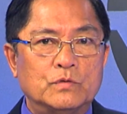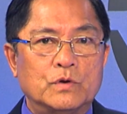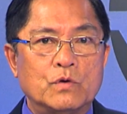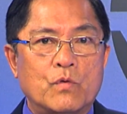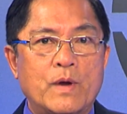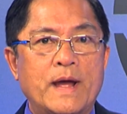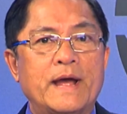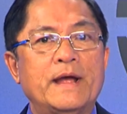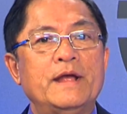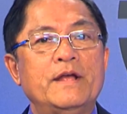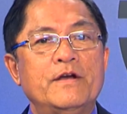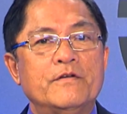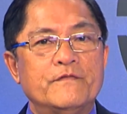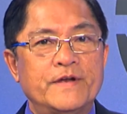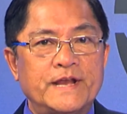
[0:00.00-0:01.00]
tuần qua
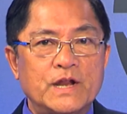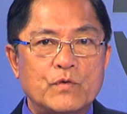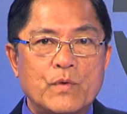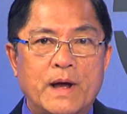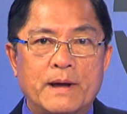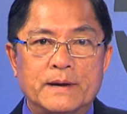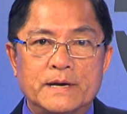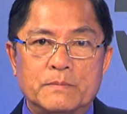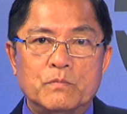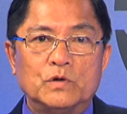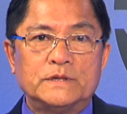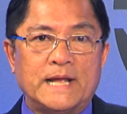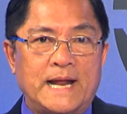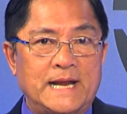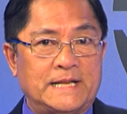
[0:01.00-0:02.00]
với kết quả được mô
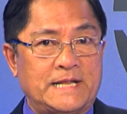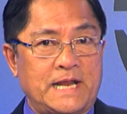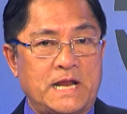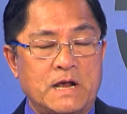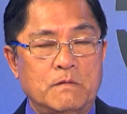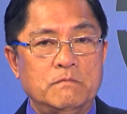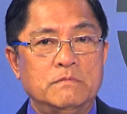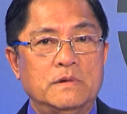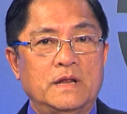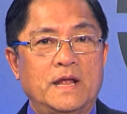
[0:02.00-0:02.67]
tả là thành công.